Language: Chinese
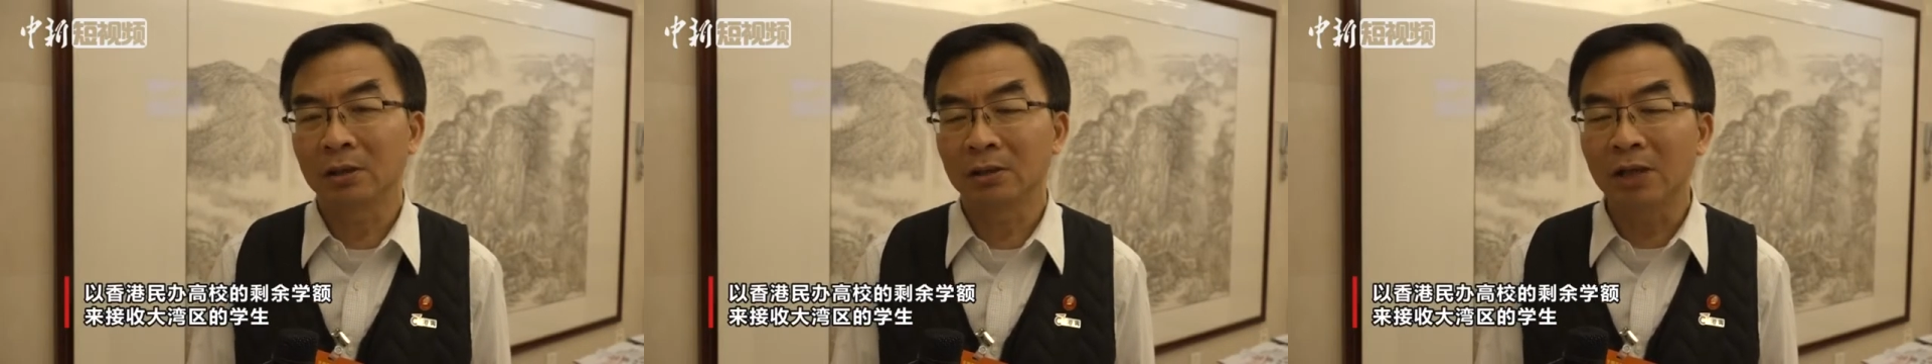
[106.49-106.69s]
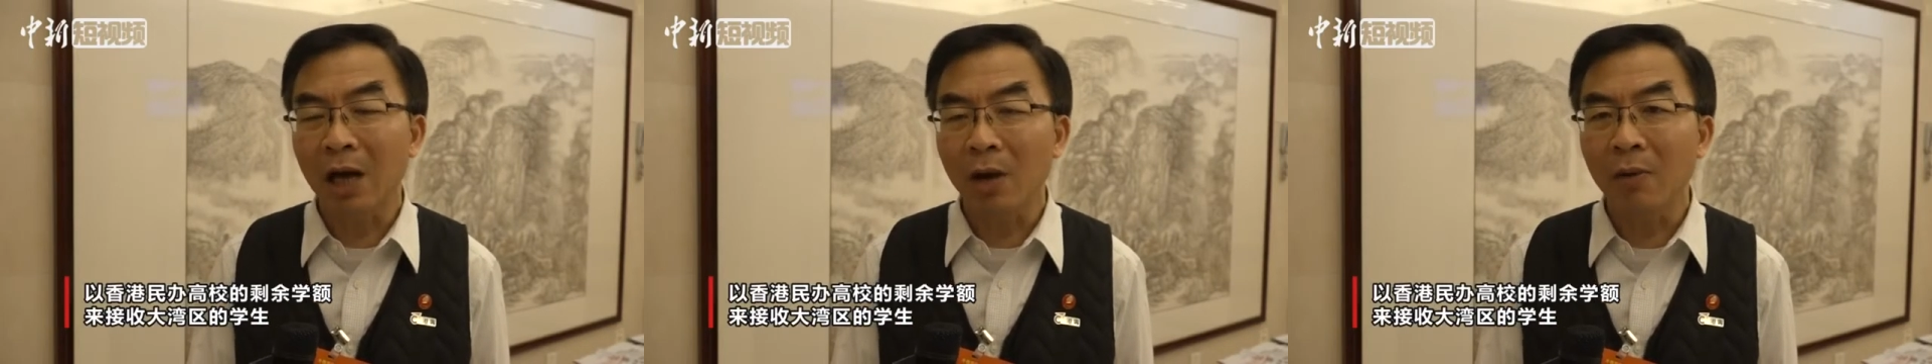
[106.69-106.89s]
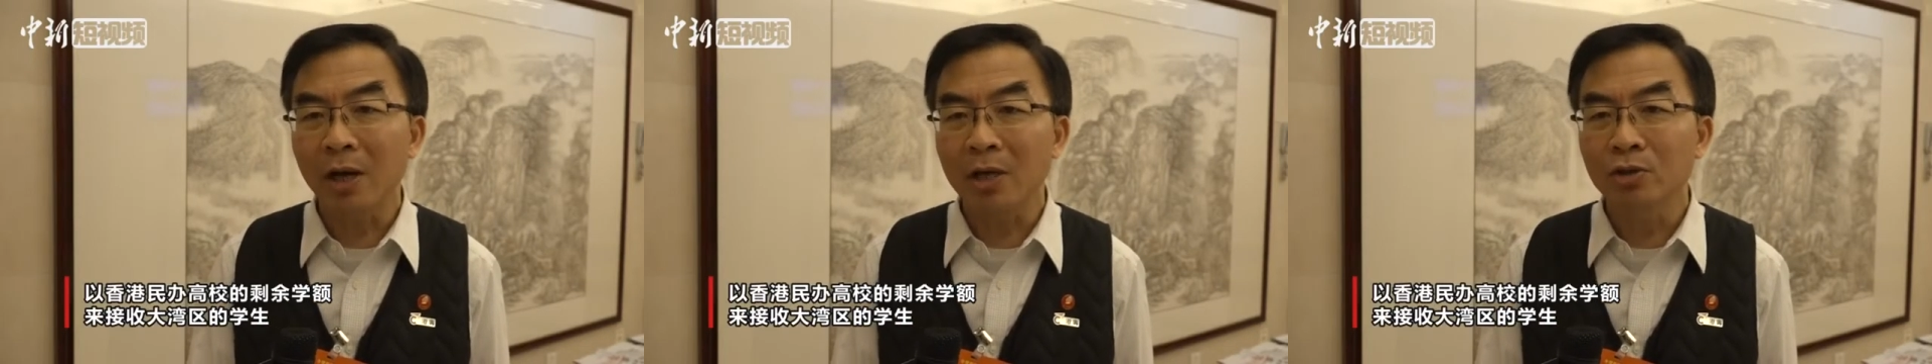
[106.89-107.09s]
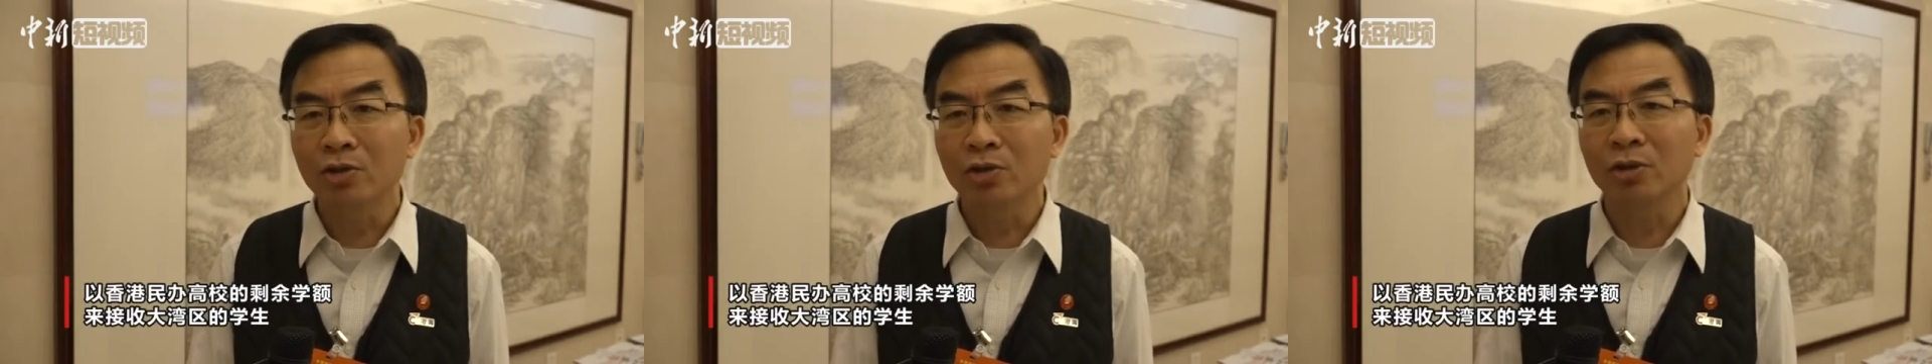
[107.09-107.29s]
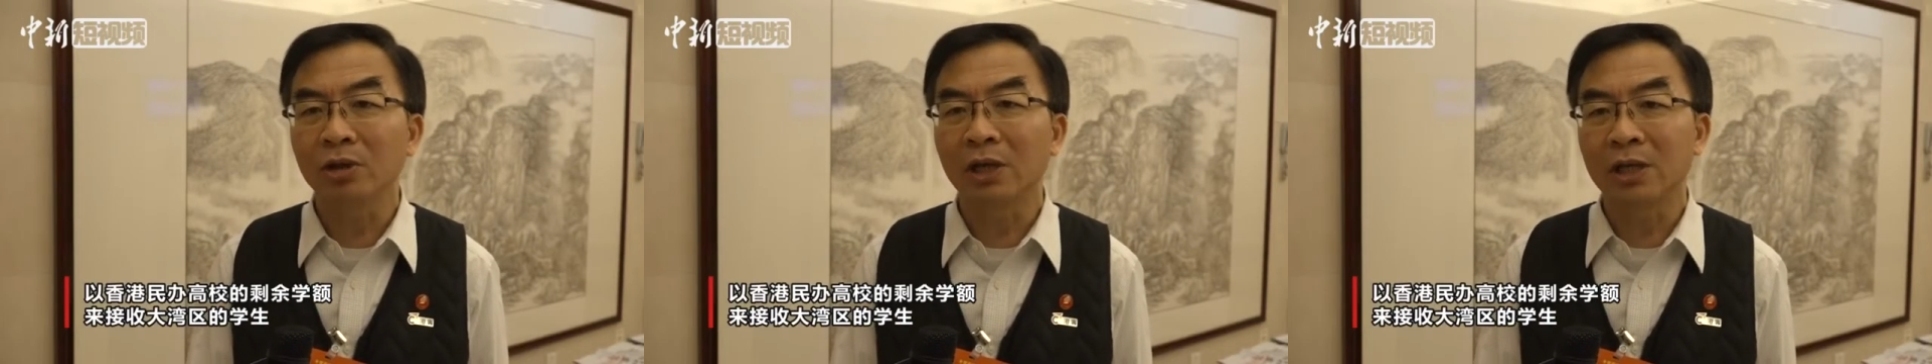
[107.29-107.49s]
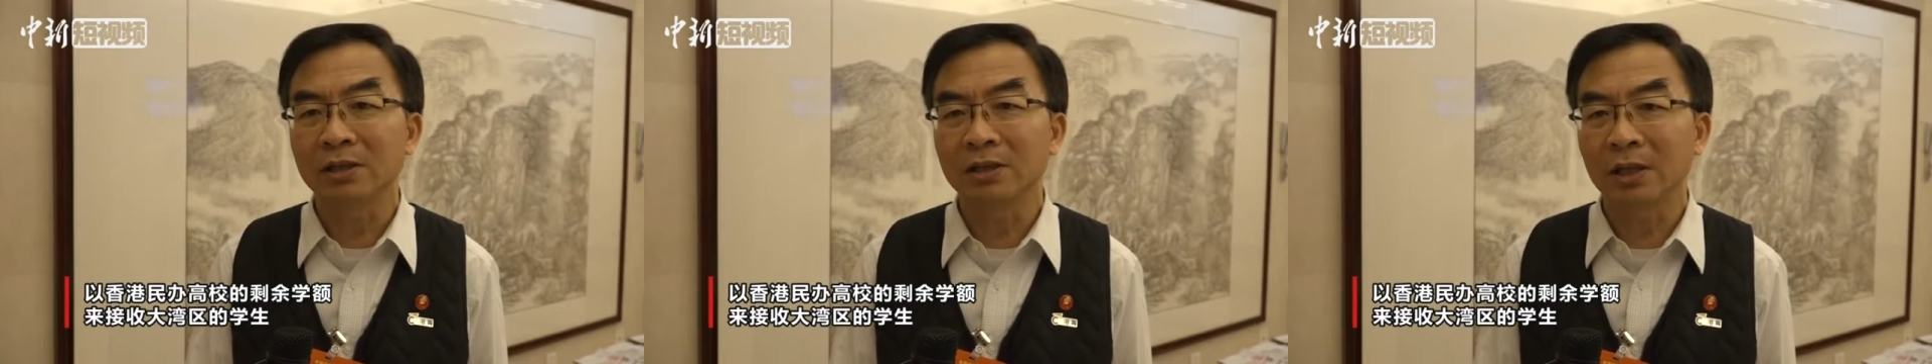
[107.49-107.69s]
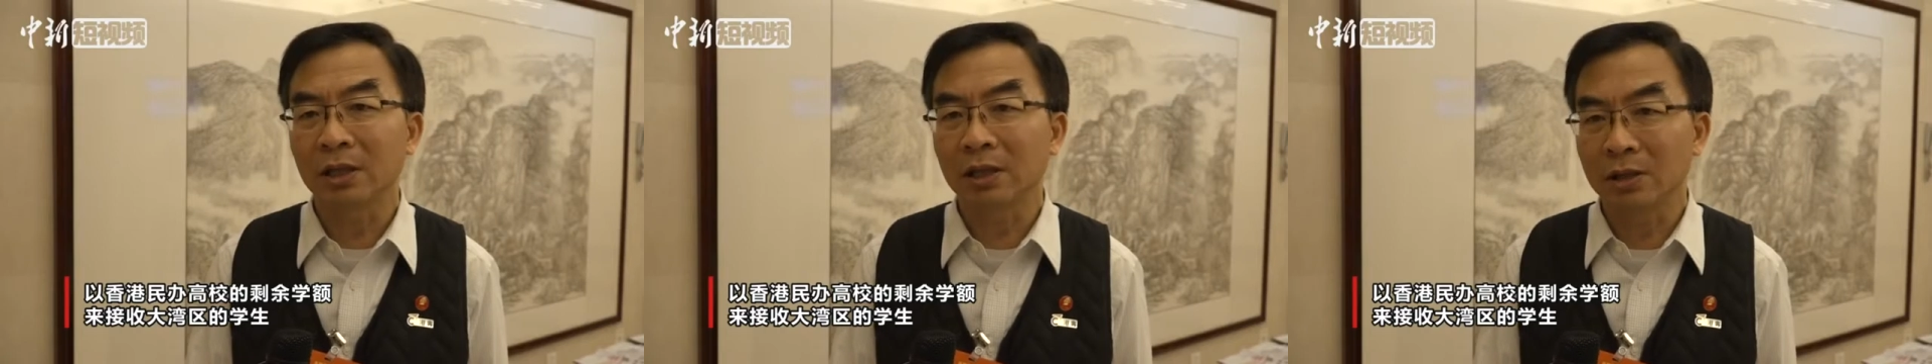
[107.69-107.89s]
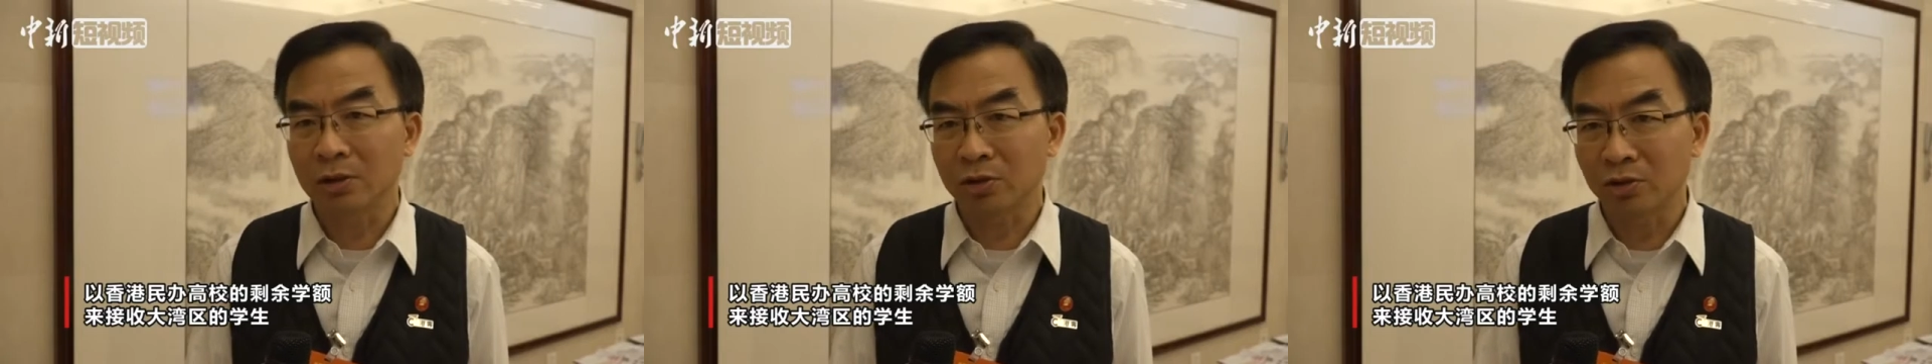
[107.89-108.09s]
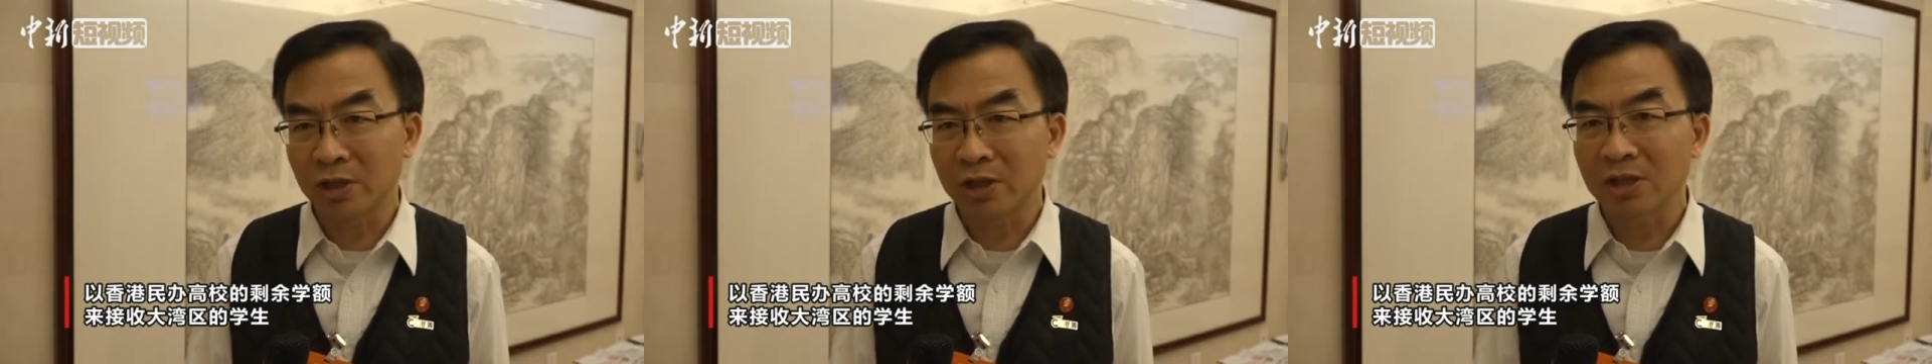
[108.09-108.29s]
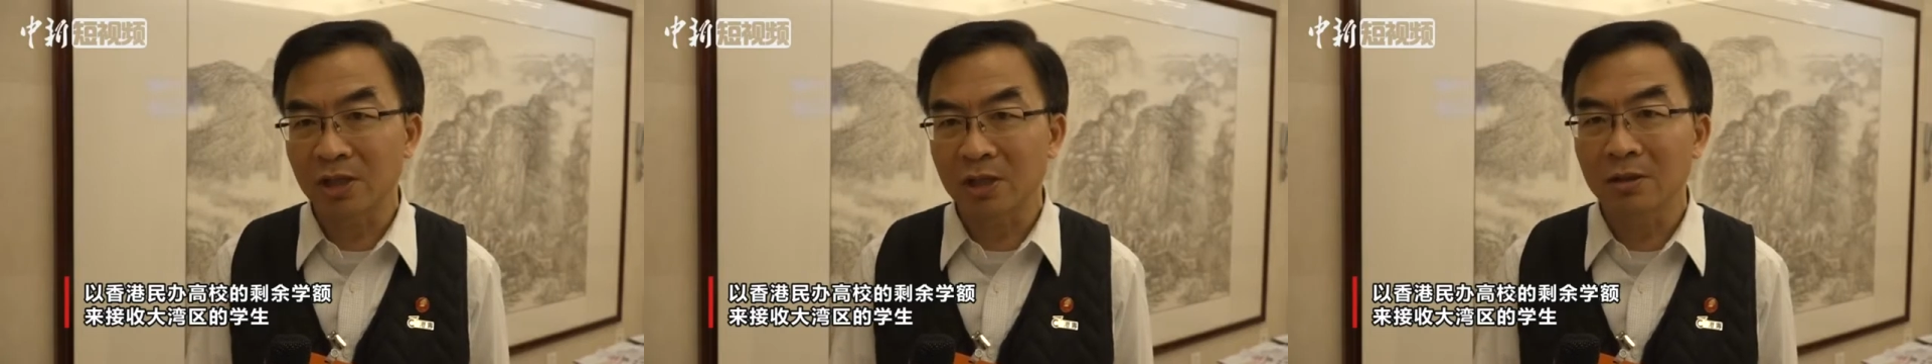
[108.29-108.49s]
大湾区的这个
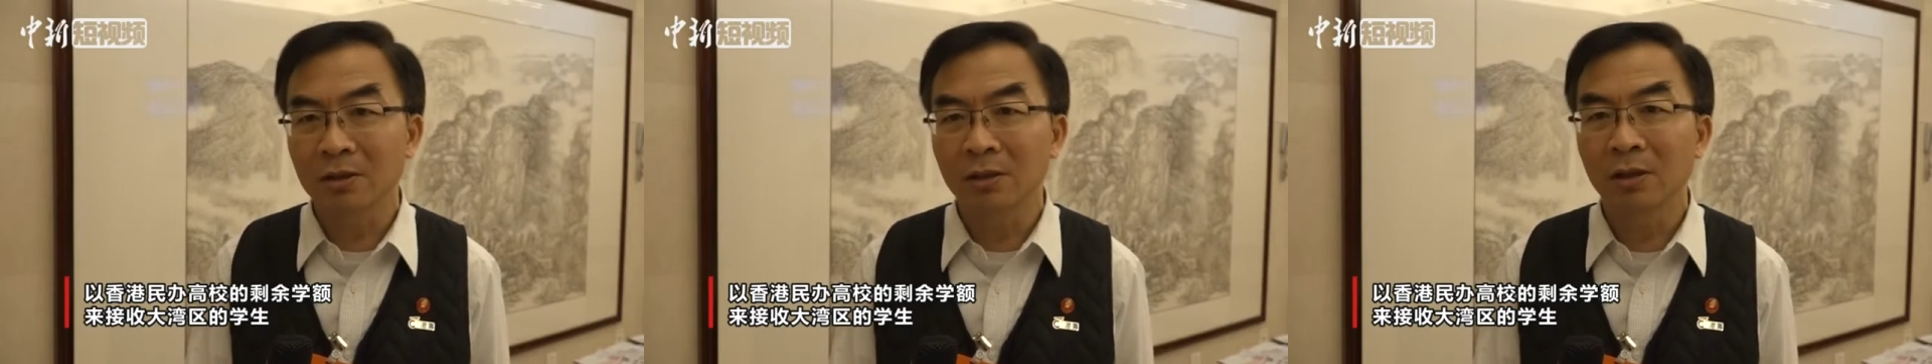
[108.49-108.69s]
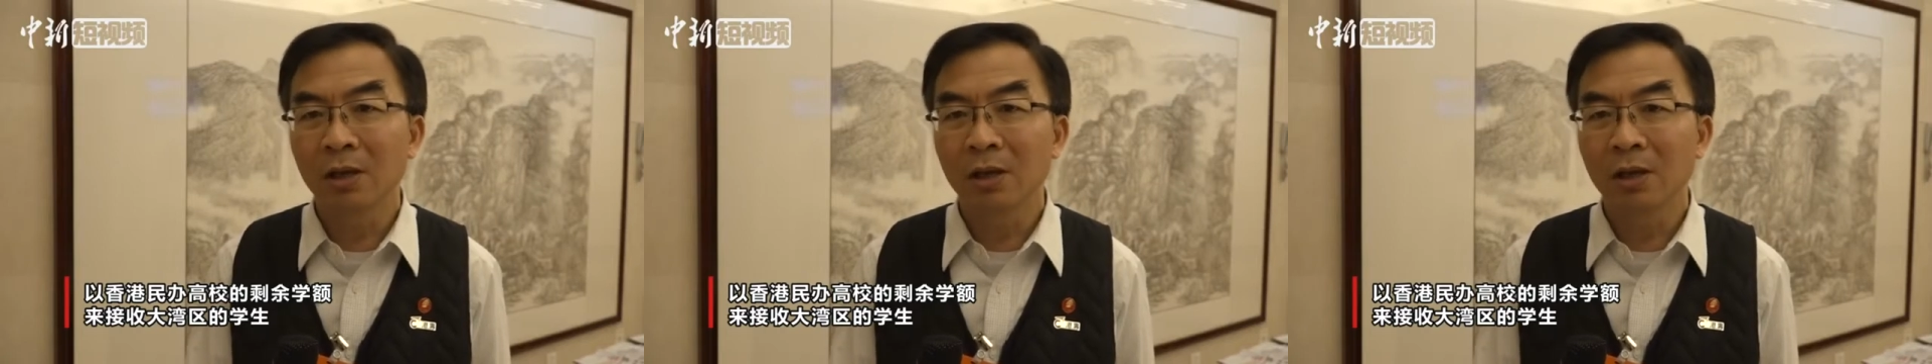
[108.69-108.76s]
学生，